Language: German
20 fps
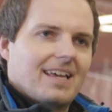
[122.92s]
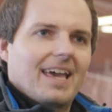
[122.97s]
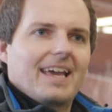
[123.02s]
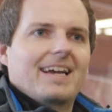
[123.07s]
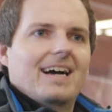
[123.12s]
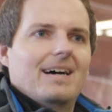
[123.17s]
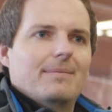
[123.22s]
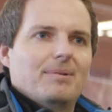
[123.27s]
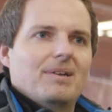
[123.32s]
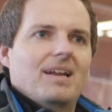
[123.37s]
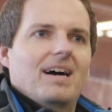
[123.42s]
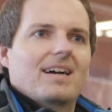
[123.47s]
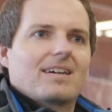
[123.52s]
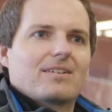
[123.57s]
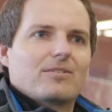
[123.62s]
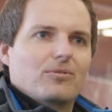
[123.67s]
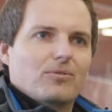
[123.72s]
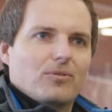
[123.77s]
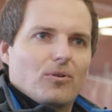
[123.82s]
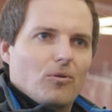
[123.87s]

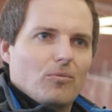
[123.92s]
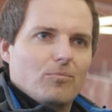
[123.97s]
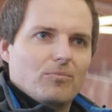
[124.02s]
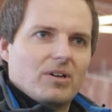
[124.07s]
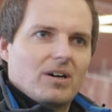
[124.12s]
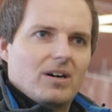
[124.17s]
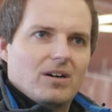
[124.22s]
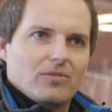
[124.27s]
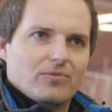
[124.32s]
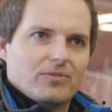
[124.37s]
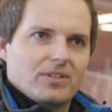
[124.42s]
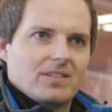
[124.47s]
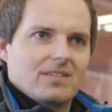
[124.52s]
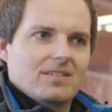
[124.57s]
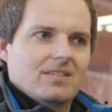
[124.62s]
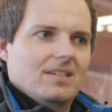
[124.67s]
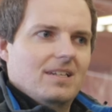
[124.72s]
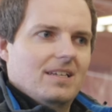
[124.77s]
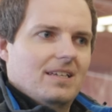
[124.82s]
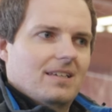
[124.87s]
Dreckablagerung ja. obendrauf. Das
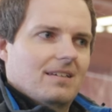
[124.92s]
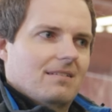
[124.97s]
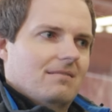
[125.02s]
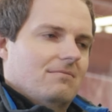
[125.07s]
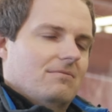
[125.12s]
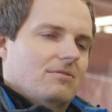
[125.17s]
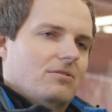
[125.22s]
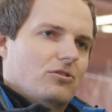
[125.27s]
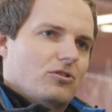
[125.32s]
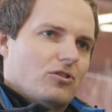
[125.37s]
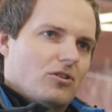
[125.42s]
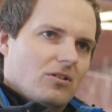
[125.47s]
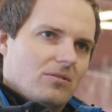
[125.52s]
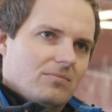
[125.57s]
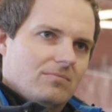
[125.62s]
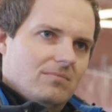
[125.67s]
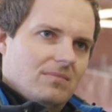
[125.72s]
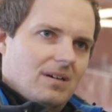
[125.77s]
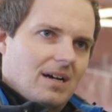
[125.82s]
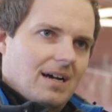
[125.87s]
ist nicht schlimm,